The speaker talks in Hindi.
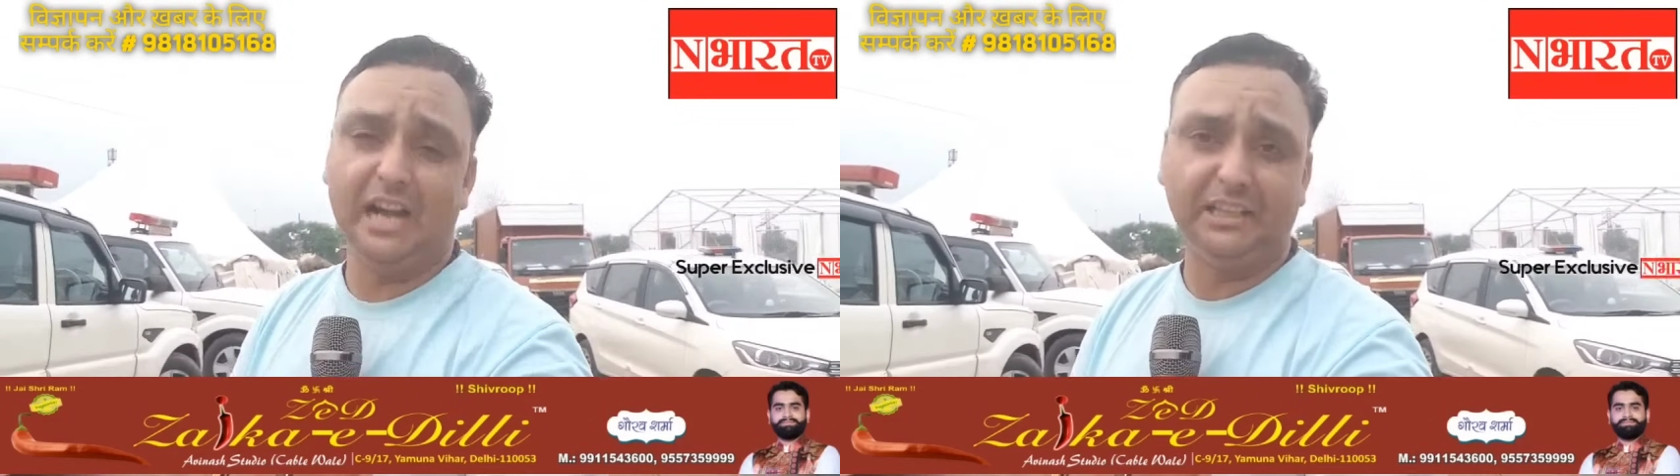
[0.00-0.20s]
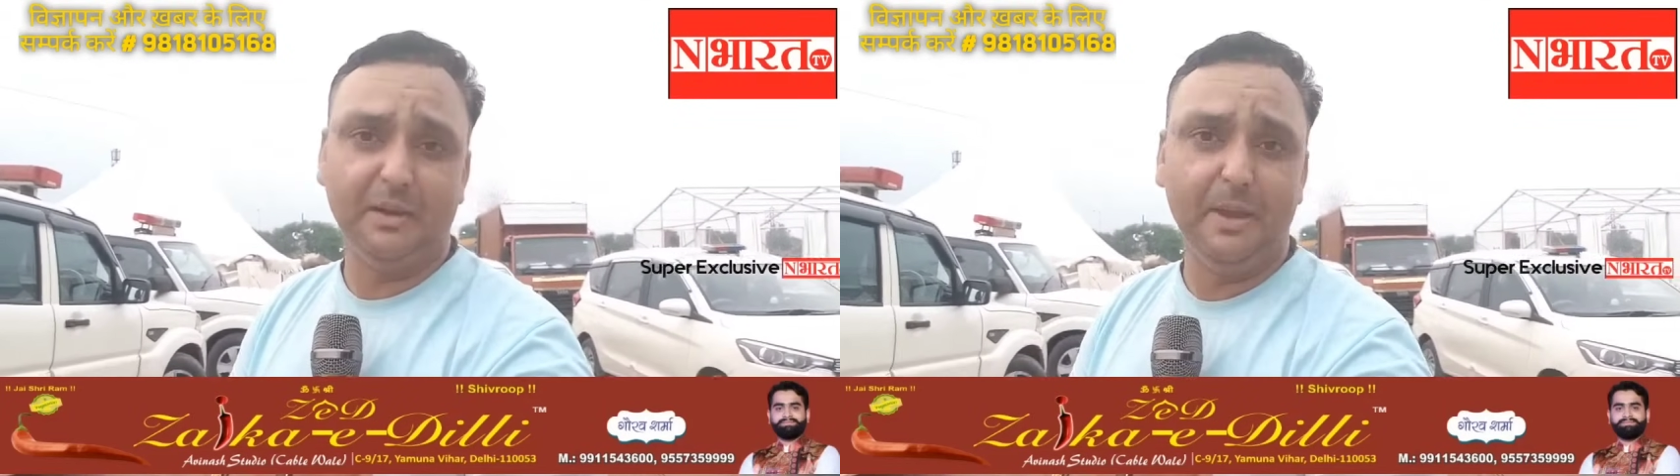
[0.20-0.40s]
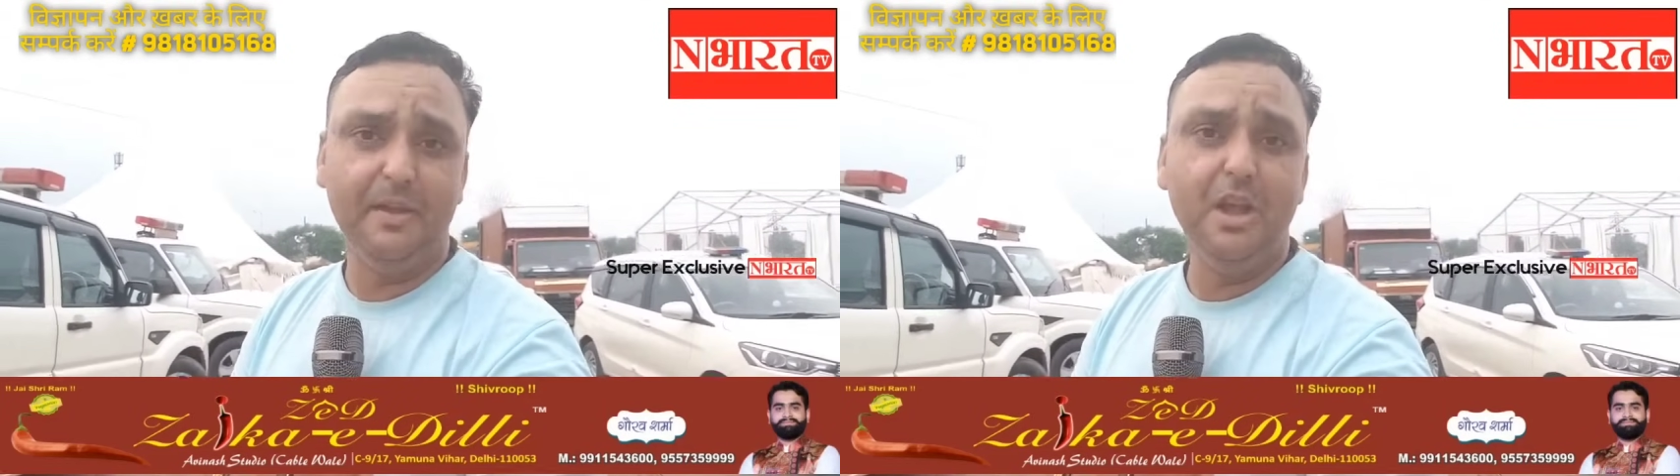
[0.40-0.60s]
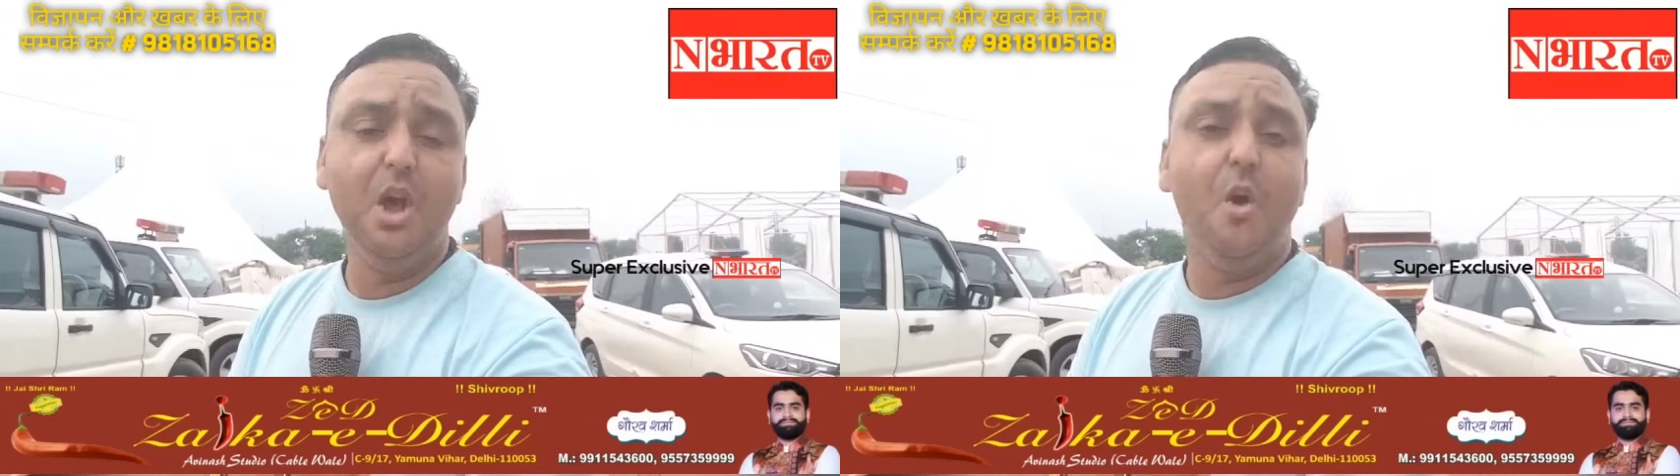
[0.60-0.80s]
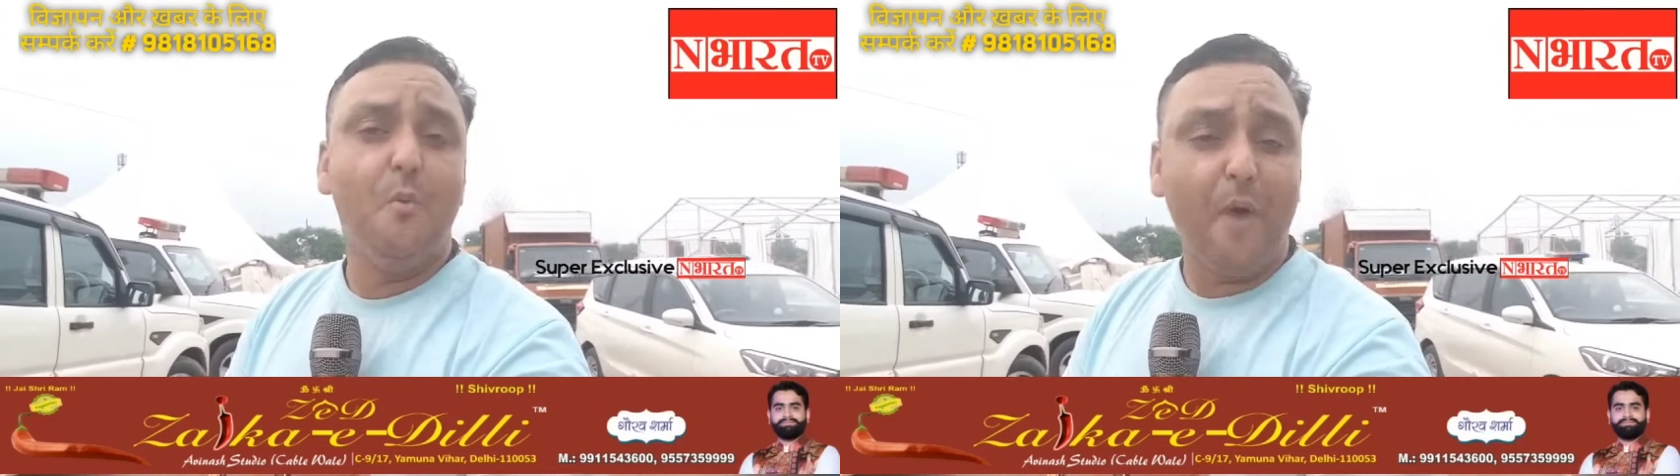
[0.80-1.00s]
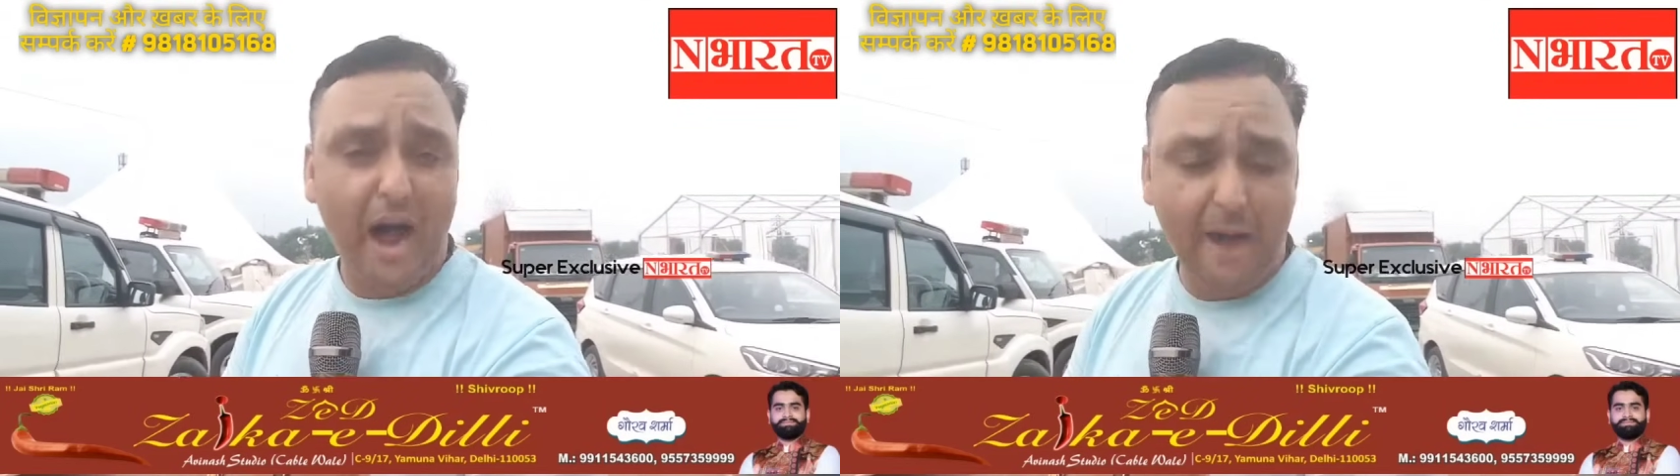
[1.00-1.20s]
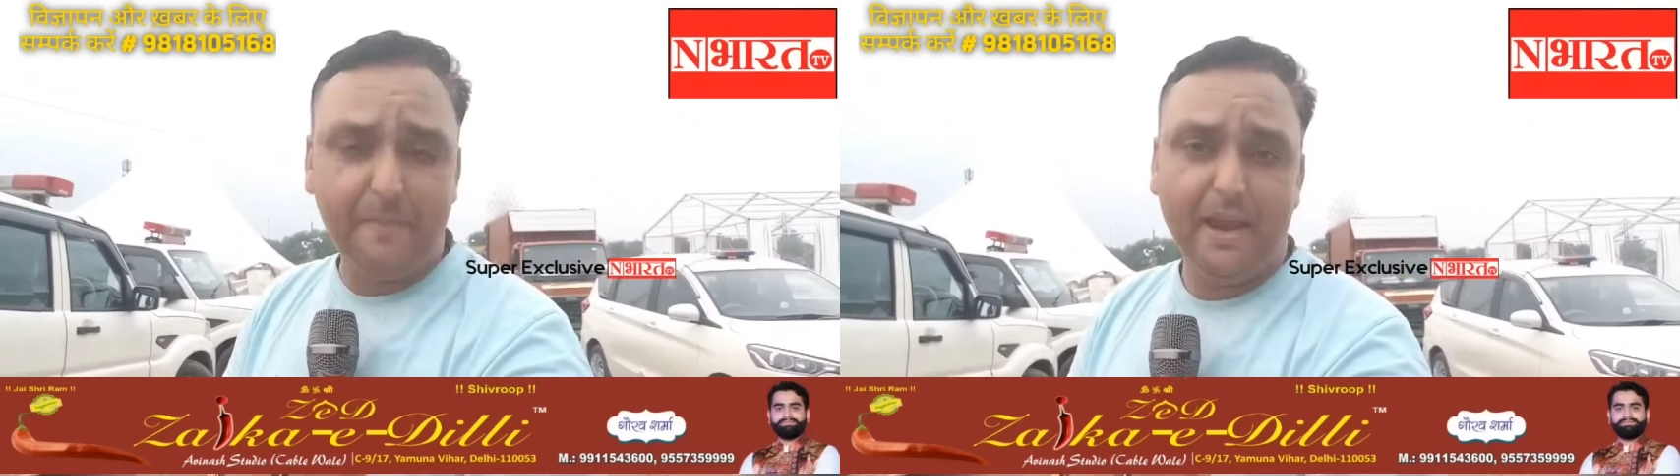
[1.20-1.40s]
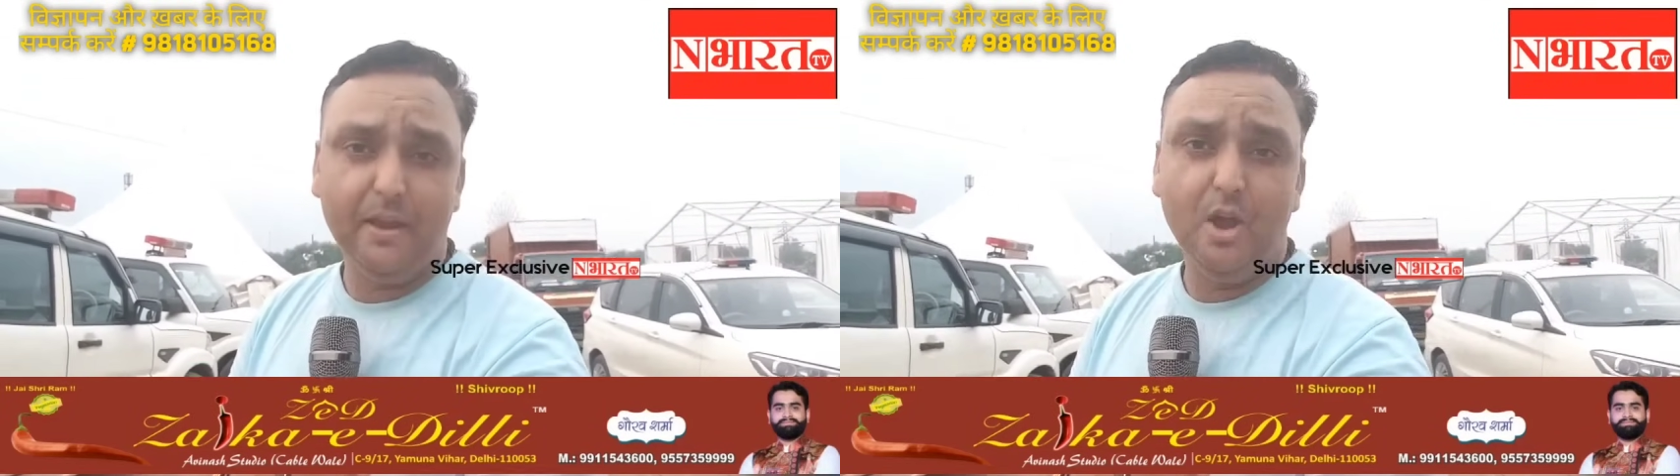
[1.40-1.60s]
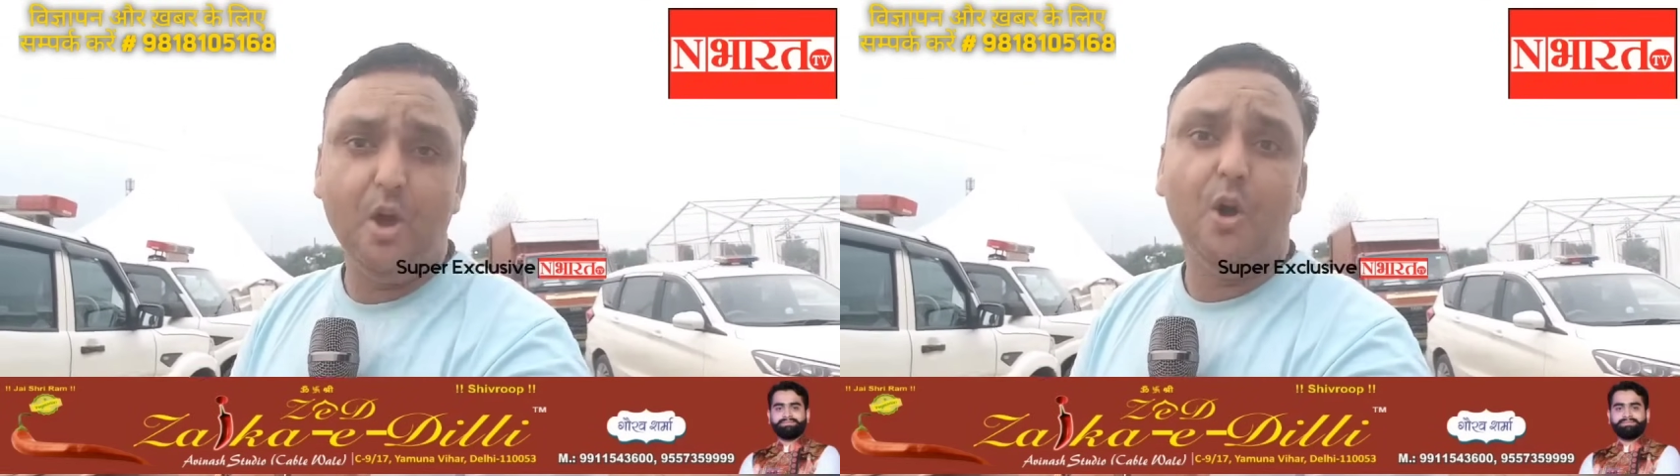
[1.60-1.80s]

थी सहादरे में वहां पे